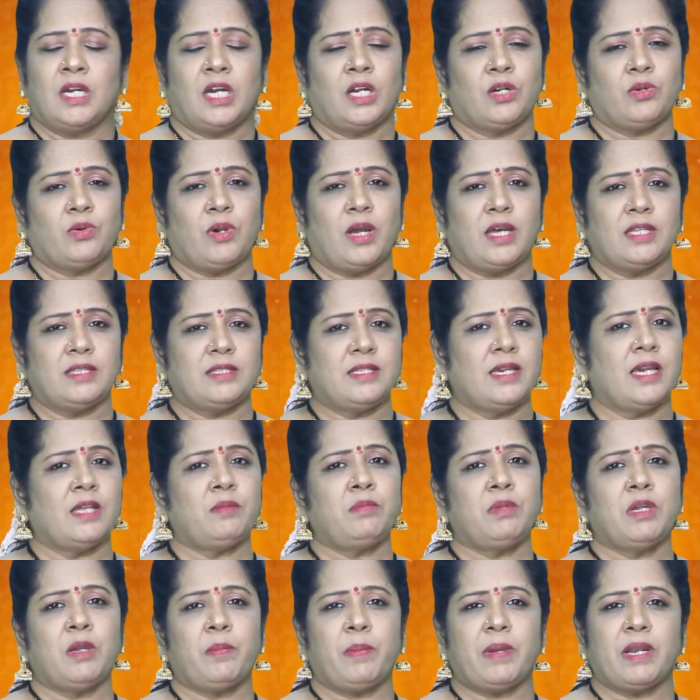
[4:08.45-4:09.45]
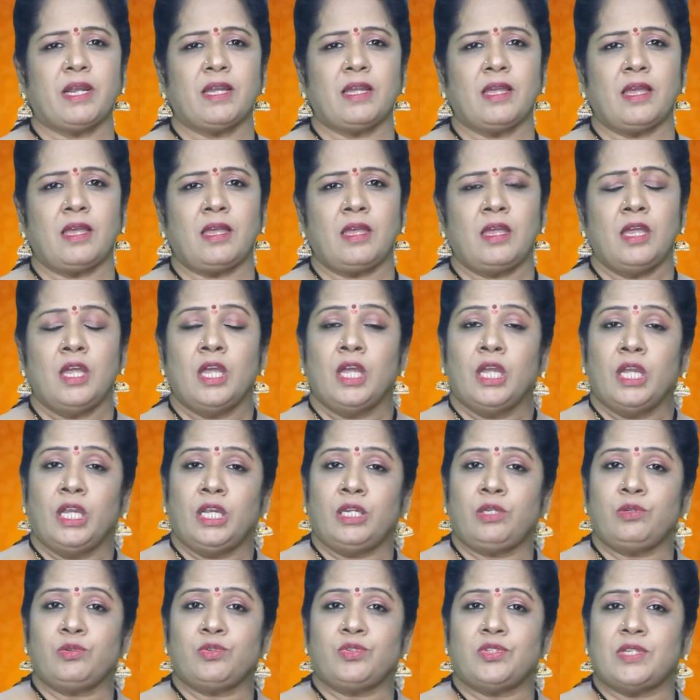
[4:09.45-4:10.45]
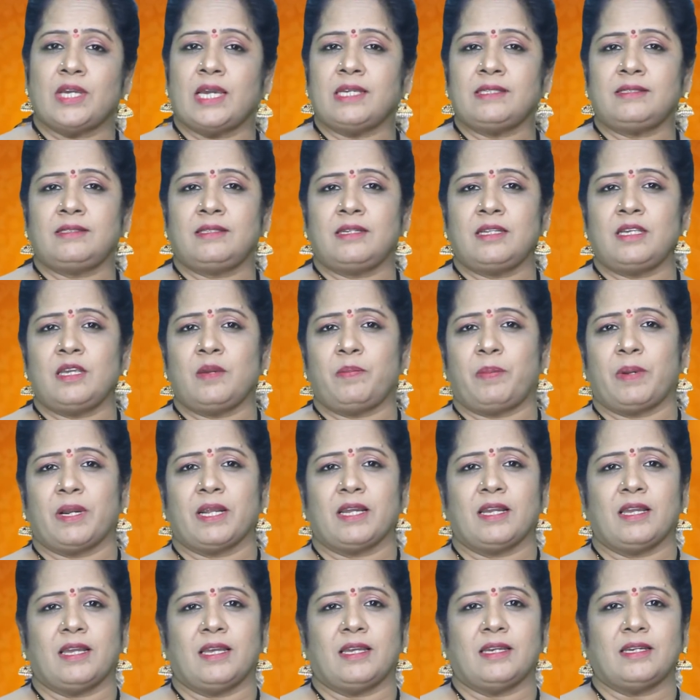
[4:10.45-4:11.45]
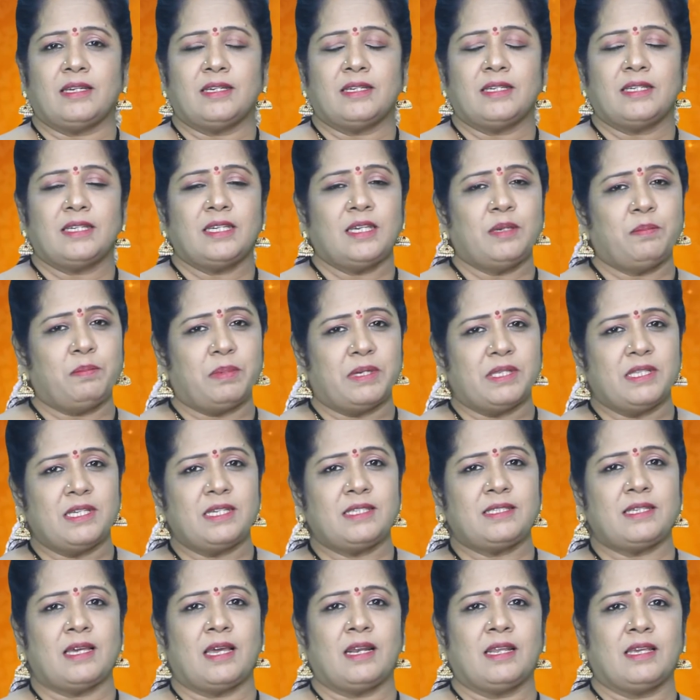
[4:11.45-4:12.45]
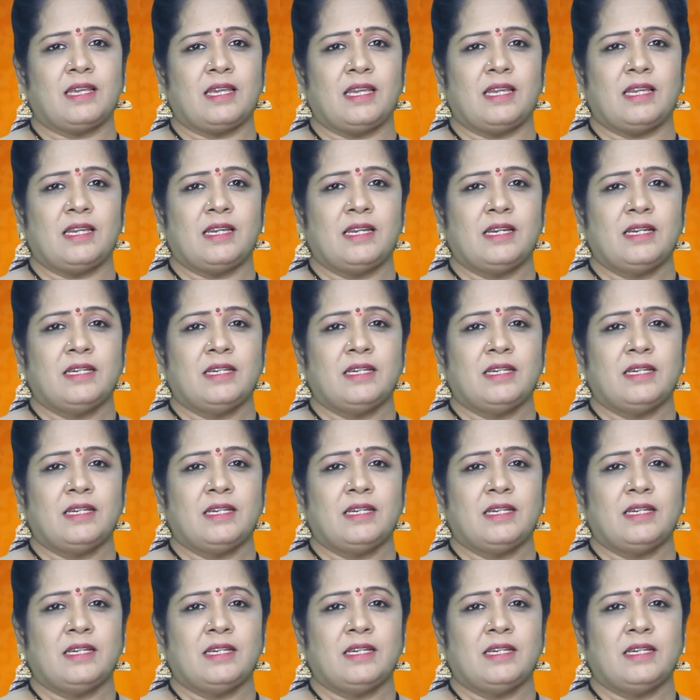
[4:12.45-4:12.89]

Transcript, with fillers: అటు ఆధ్యాత్మిక పరంగా ఇటు శాస్త్రీయ పరంగా ఈ ప్రదేశానికి